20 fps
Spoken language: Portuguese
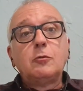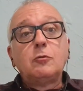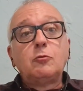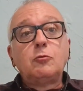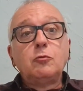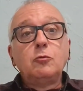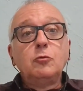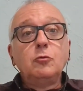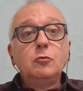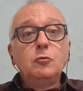
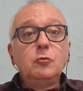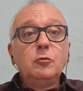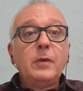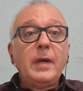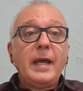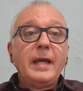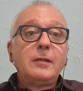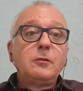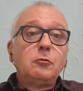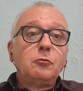tudo
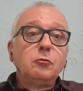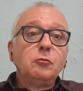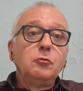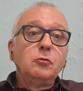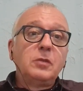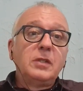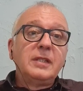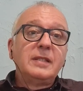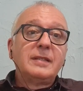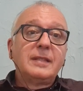é,
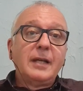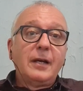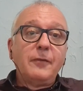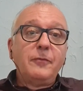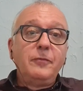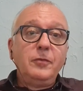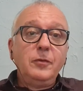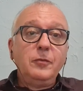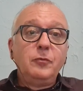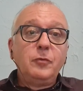tudo que está
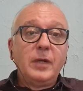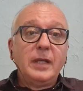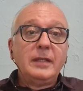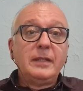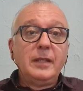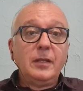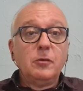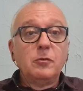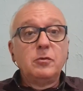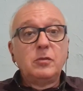vivo é
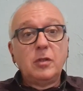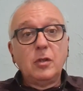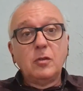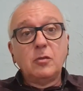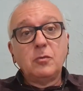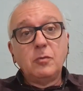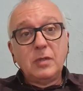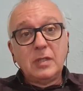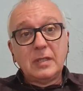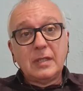Deus.
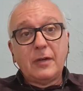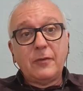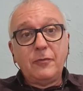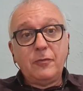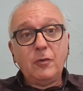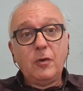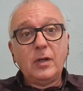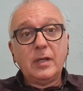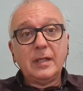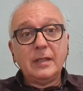Deus não está
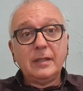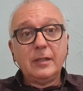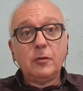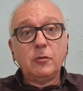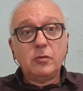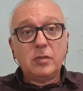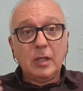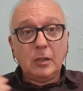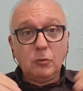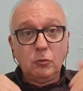fora,
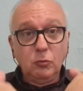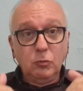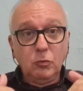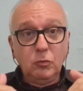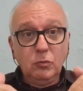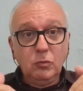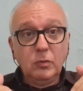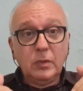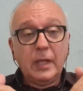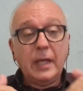Deus é
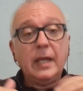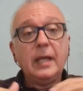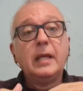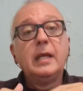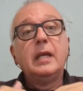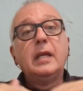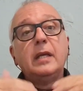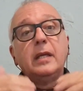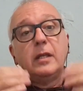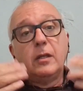tudo. Né?
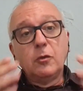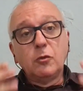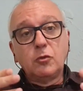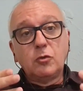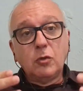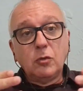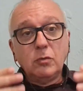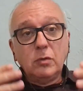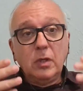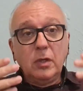Eu
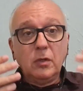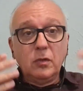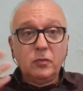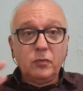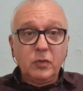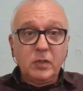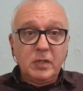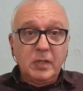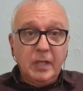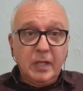sou Deus,
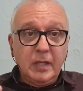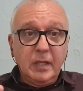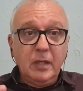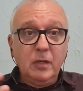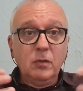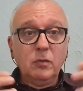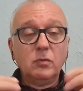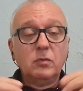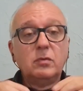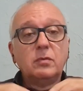você é
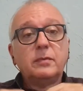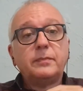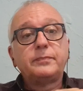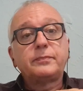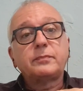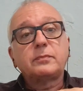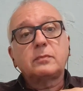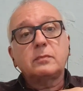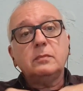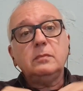Deus,
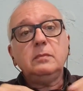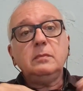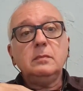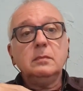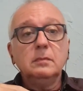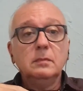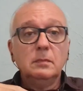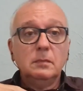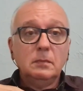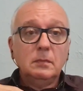
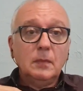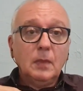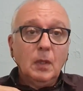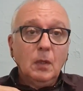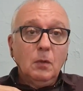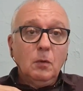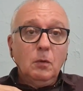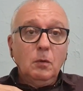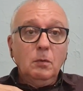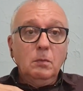
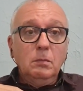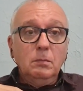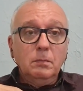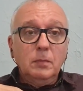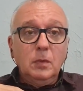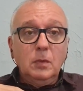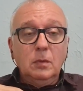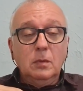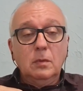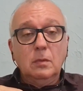um,
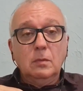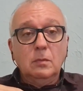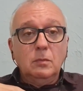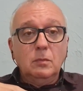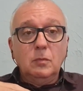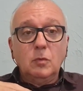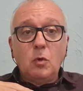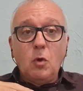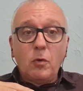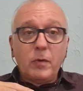
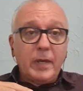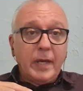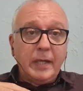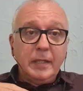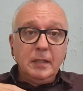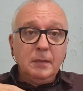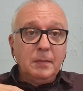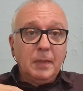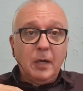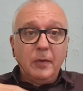um, qualquer
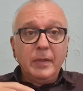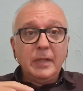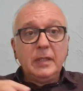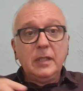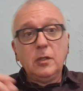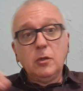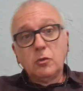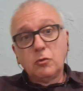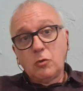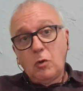animal é
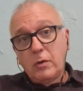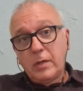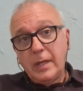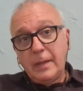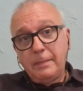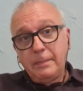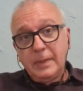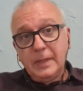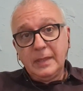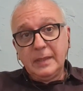Deus,
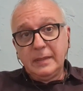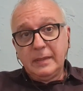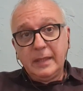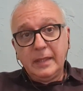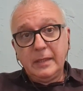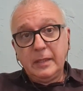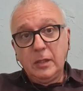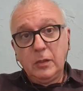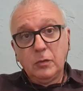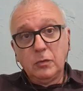qualquer
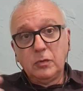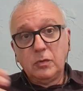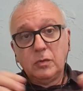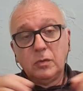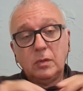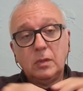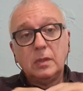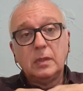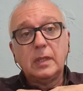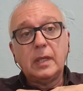planta é
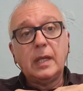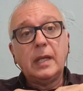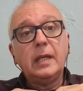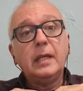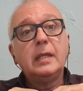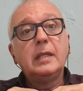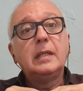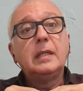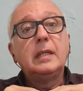Deus. Né?